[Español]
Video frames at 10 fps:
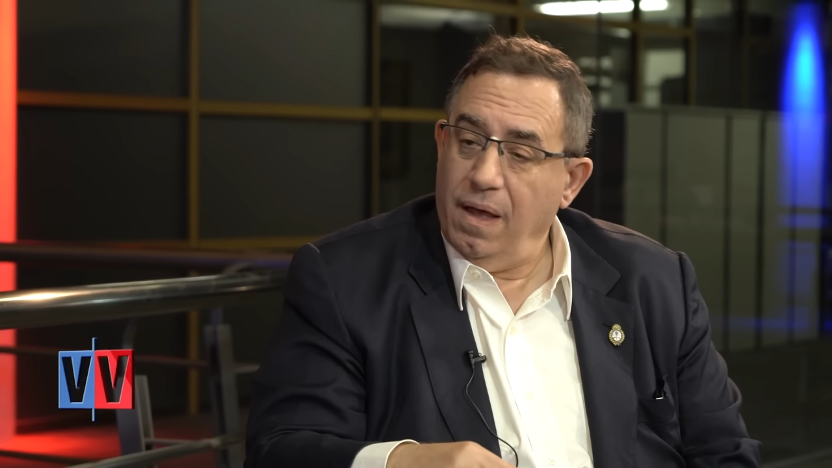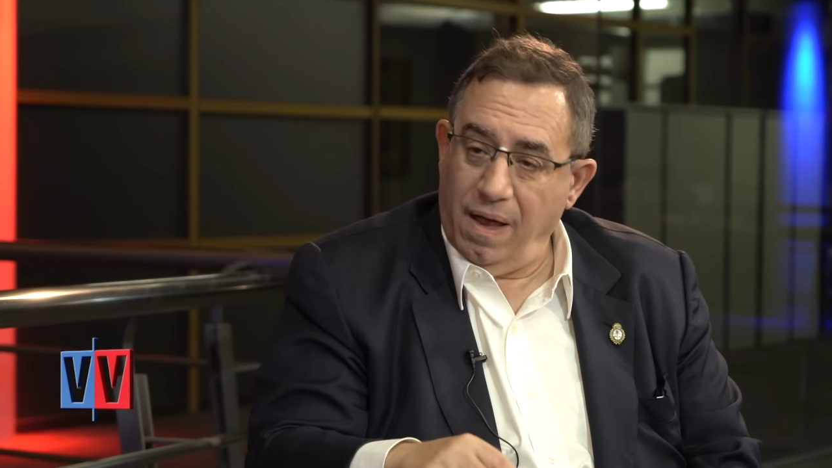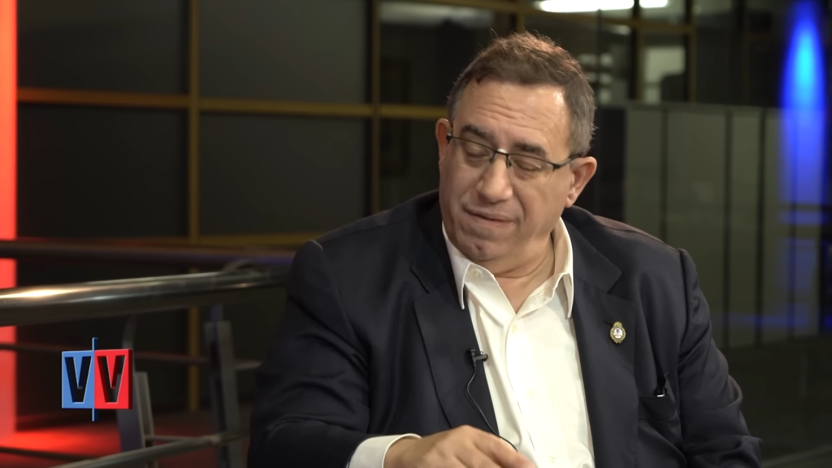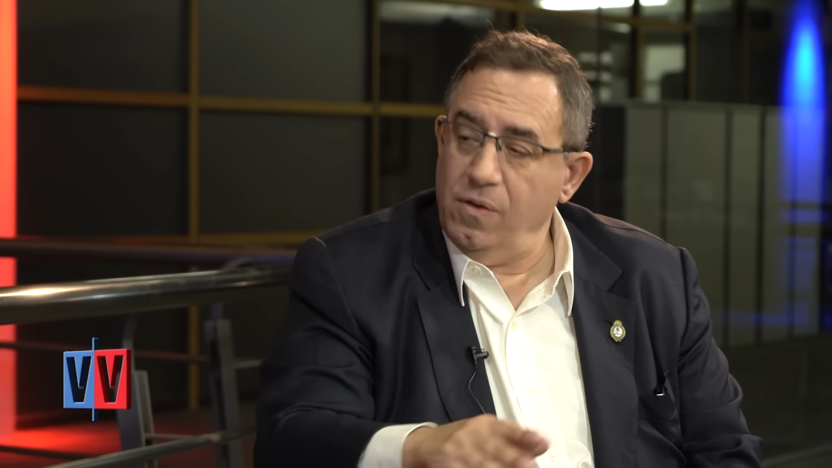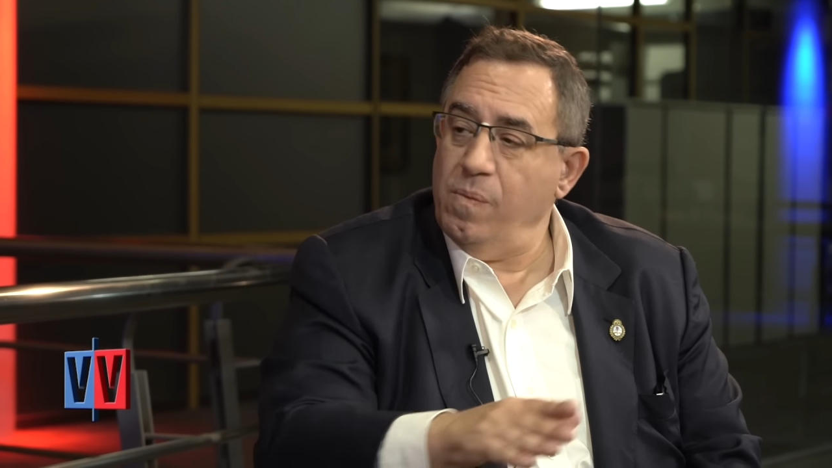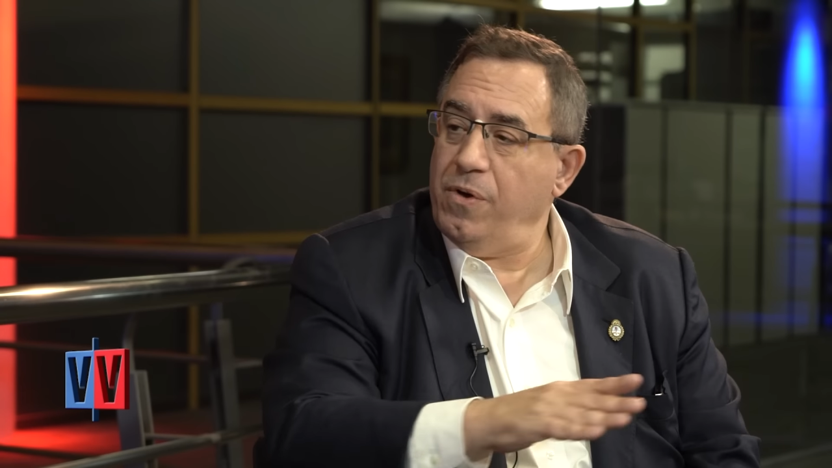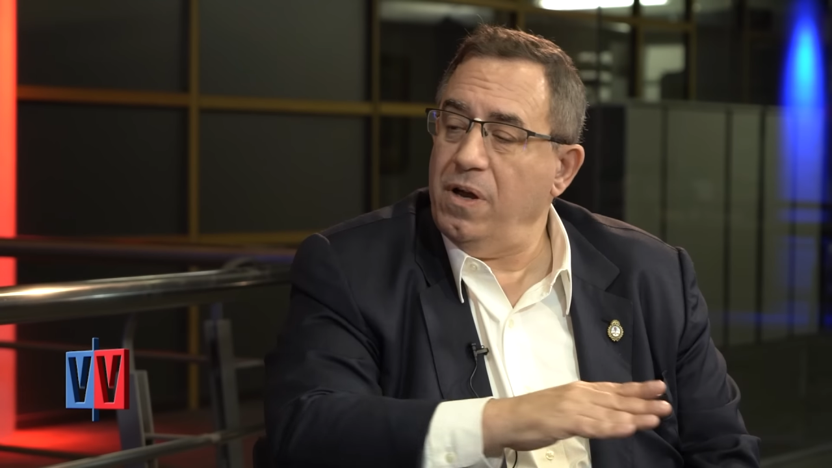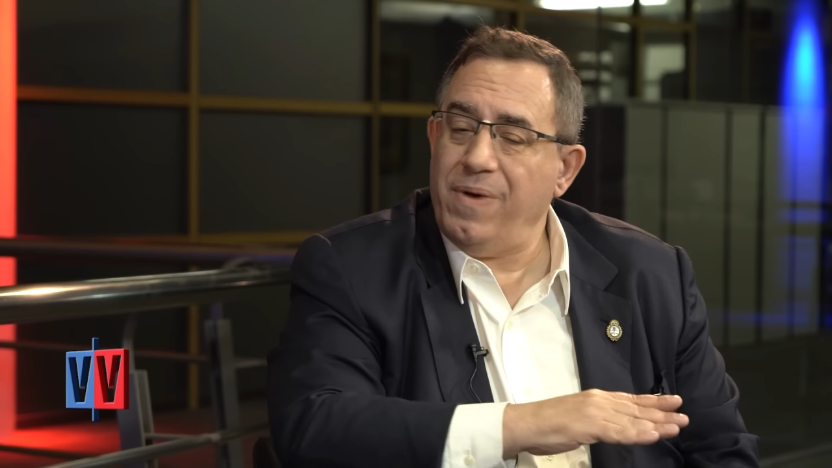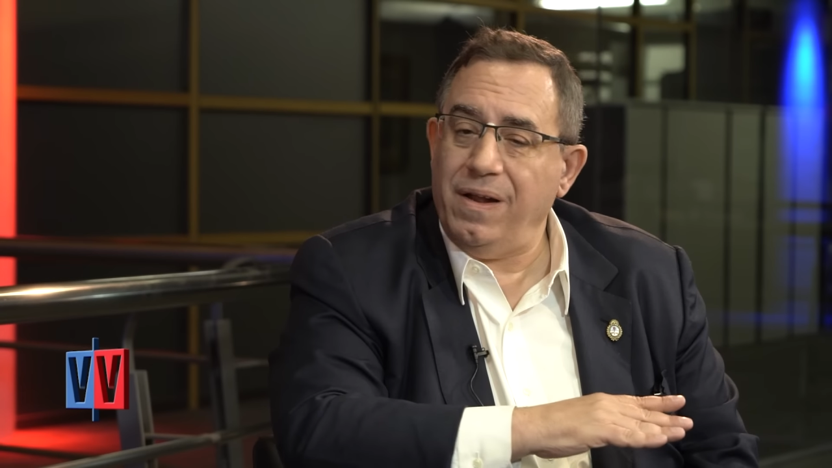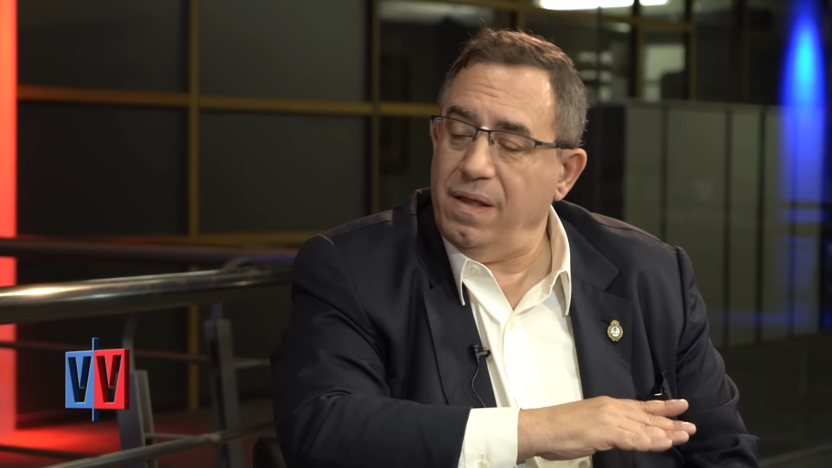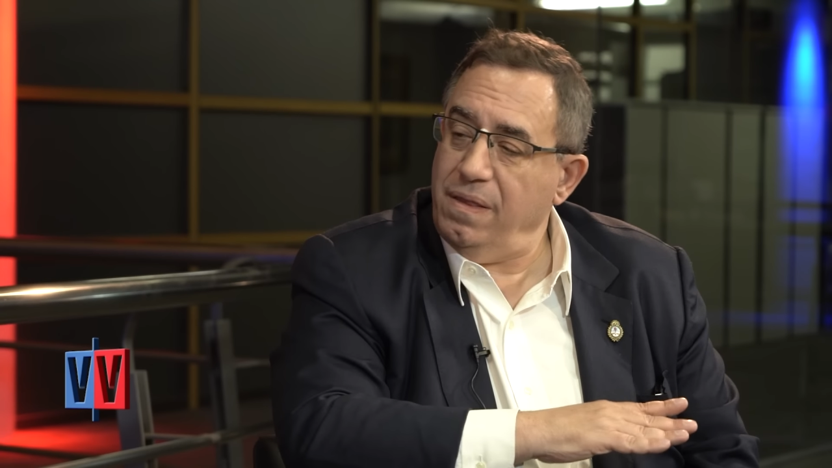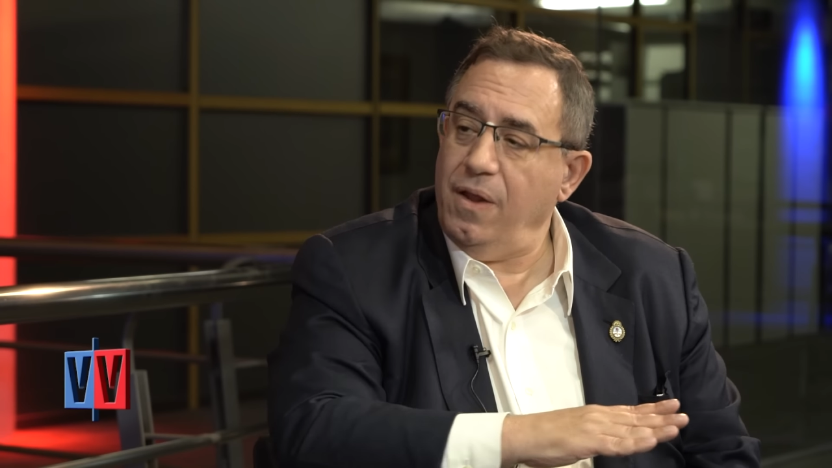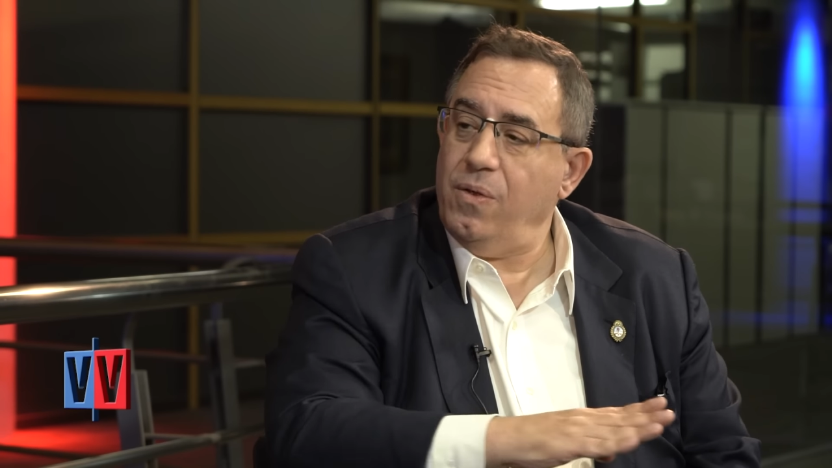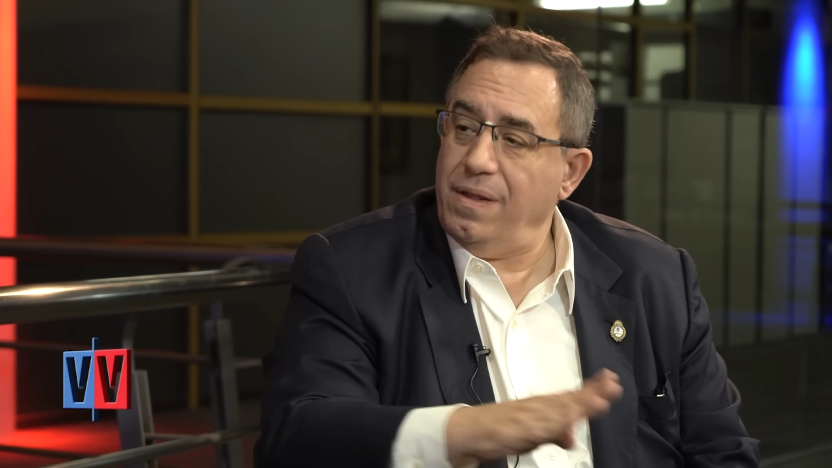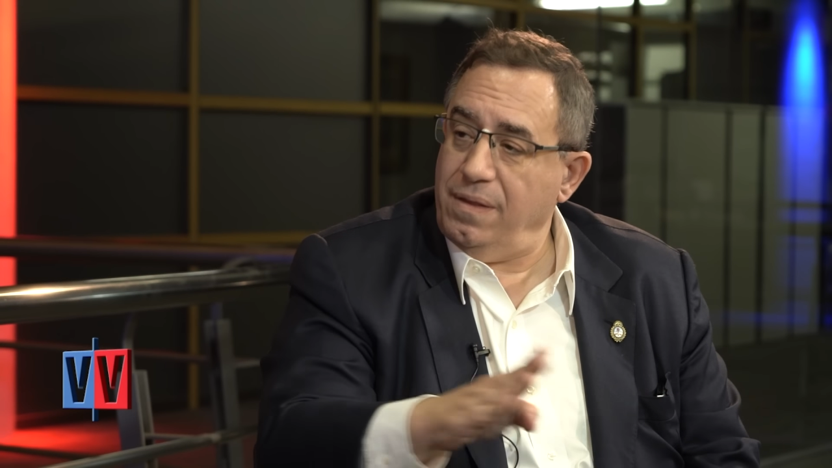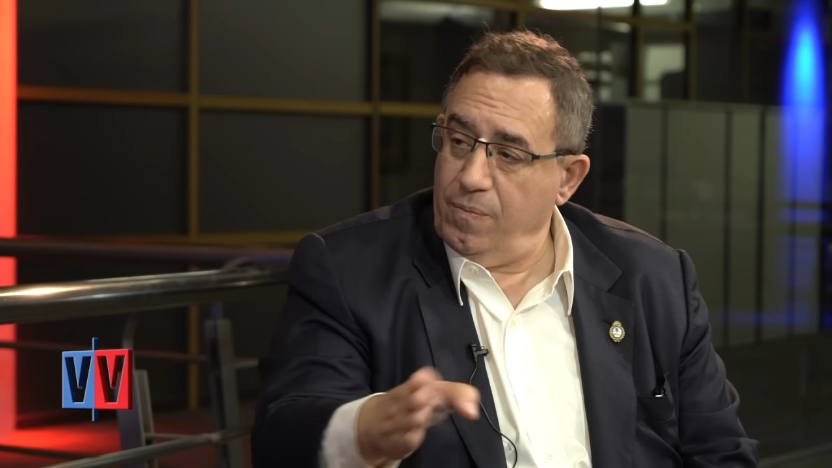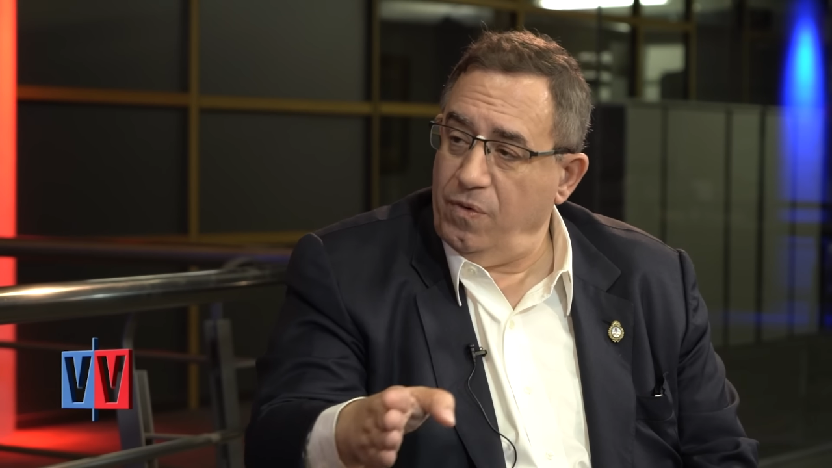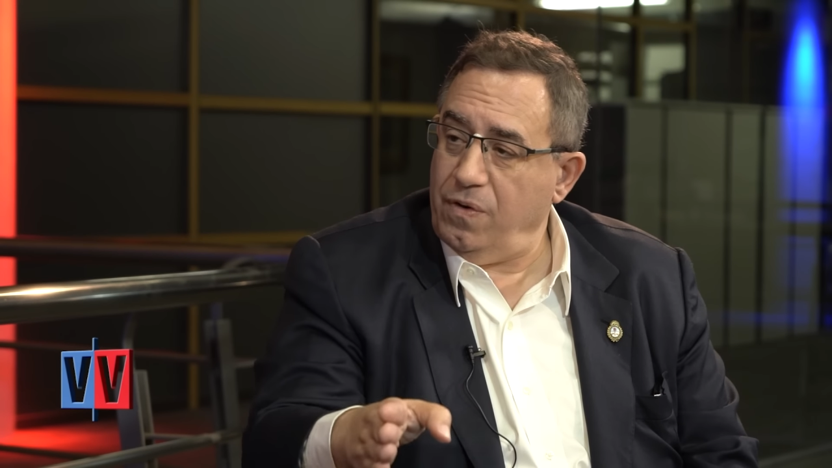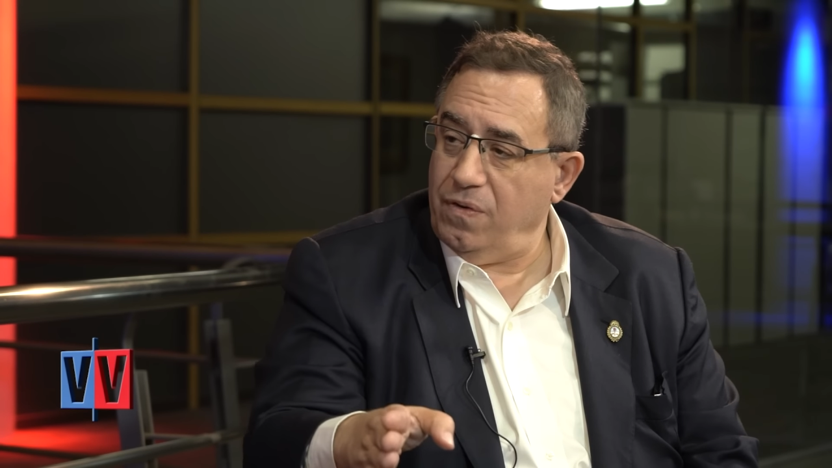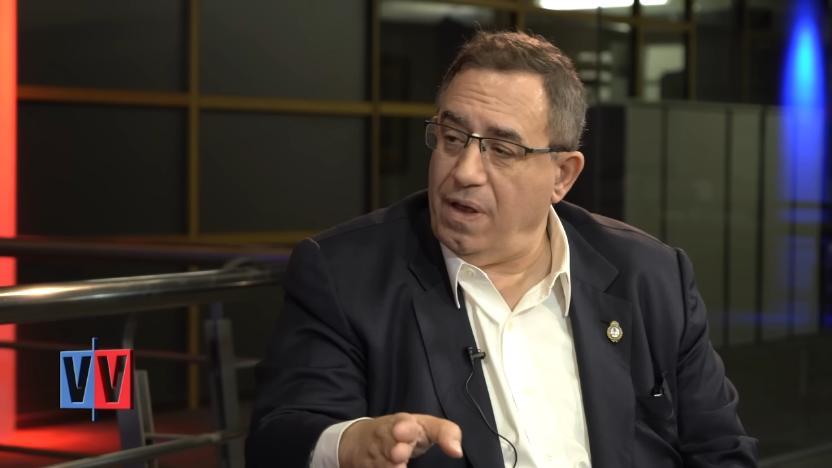ha sido un problema argentino durante
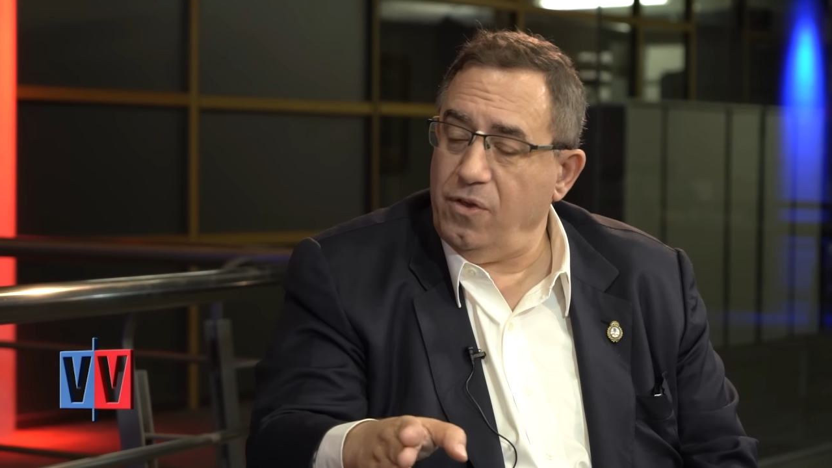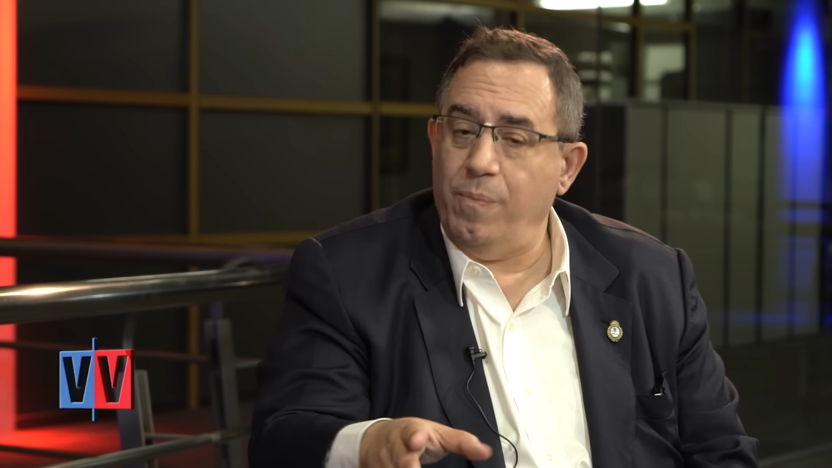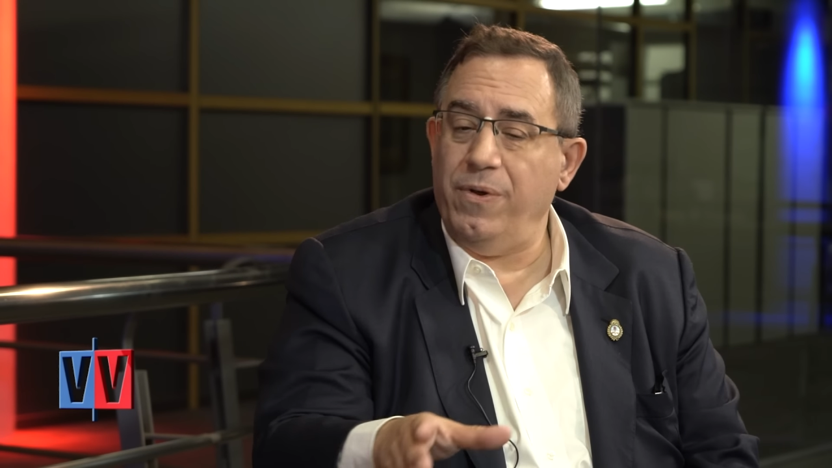muchos años,